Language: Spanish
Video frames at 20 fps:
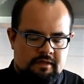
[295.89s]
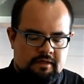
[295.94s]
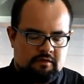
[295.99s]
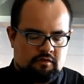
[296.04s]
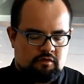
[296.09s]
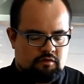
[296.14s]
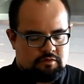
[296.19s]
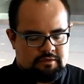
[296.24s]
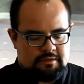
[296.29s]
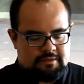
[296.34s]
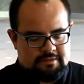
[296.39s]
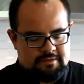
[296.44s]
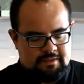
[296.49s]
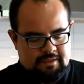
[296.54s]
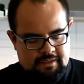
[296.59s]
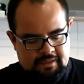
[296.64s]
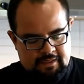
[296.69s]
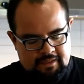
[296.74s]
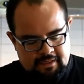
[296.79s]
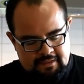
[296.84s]

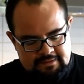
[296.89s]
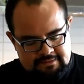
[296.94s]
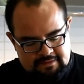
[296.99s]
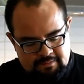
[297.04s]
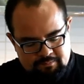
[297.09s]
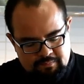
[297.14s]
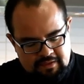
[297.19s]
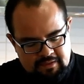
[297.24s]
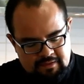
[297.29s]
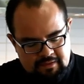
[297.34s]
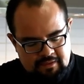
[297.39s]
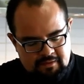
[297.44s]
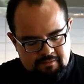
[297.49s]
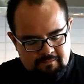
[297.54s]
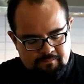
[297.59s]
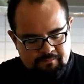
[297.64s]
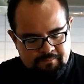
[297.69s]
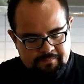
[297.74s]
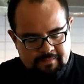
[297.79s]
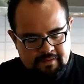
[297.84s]
Entonces, en esa
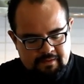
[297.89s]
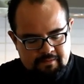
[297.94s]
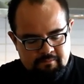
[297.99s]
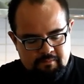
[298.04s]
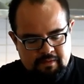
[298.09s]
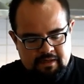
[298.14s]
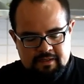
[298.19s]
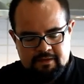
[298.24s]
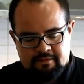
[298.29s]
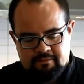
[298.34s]
piedra ¿vale?